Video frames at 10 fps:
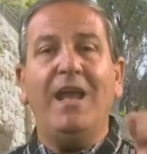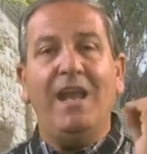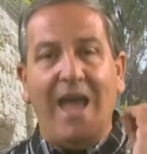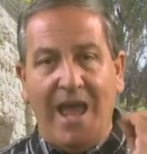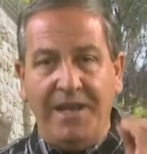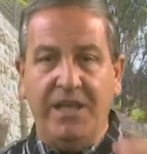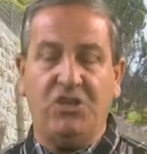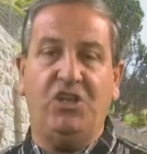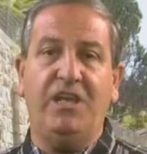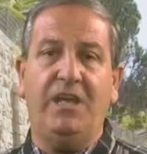إلى أن
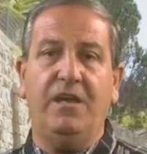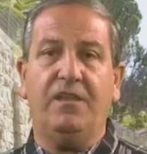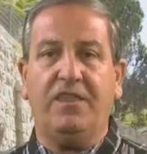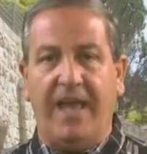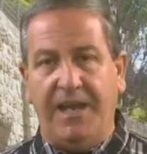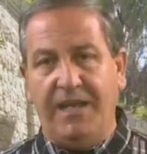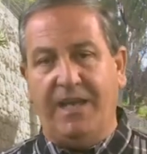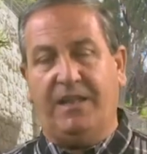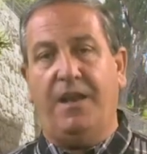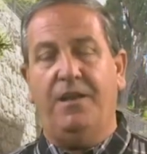يجيء
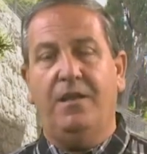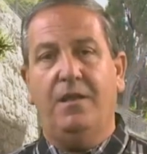ثانية